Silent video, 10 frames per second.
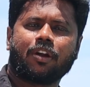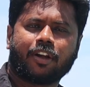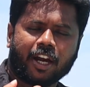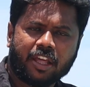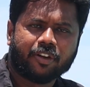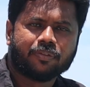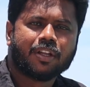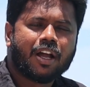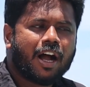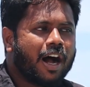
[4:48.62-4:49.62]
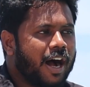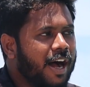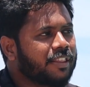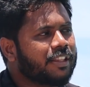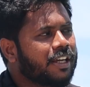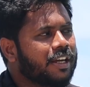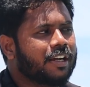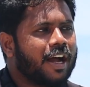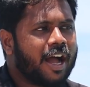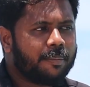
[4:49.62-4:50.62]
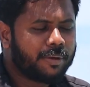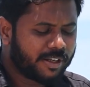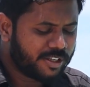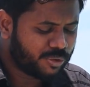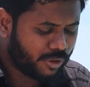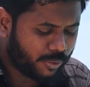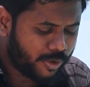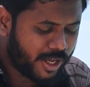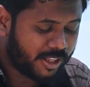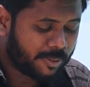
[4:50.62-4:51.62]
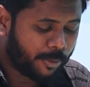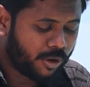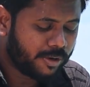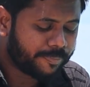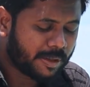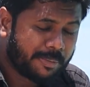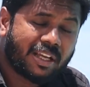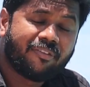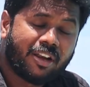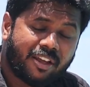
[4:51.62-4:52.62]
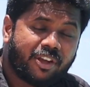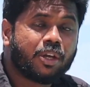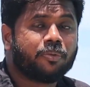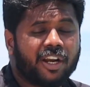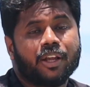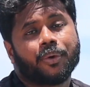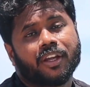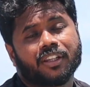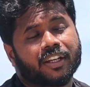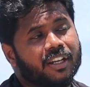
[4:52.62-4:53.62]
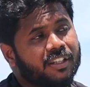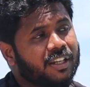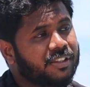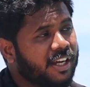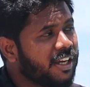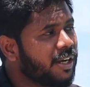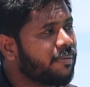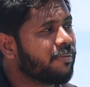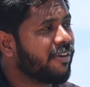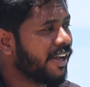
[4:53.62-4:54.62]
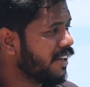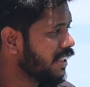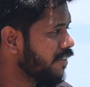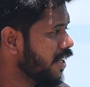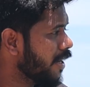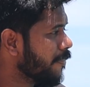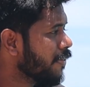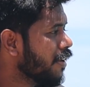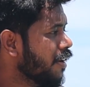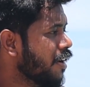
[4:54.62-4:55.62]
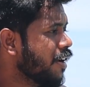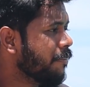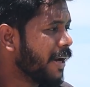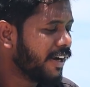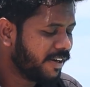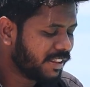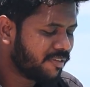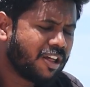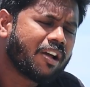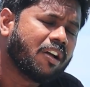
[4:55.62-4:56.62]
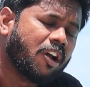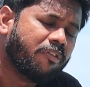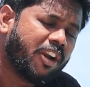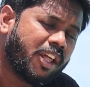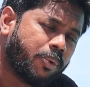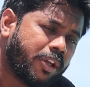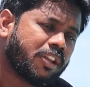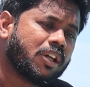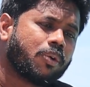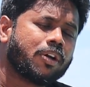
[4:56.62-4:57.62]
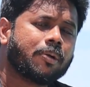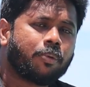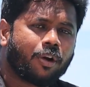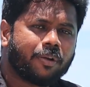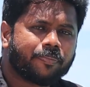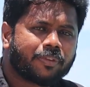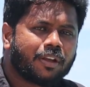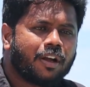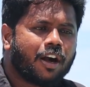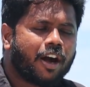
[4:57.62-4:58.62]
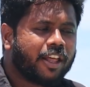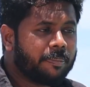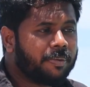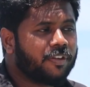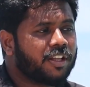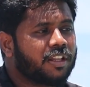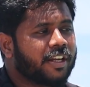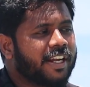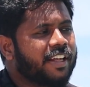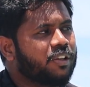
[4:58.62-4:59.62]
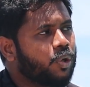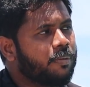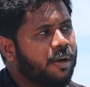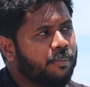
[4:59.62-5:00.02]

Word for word: ஒரு கழிவு அந்த ஆம்பர் கிரிசி சொல்லக்கூடிய அந்த பொருள் மிக விலை விலை உயர்ந்த கிட்டத்தட்ட தங்கம் வைரத்தை விட பிளாட்டினத்தை விட விலை உயர்ந்த ஒரு பொருள் ஆனால் இப்போ வந்து அது கிடைக்கிறது ரொம்ப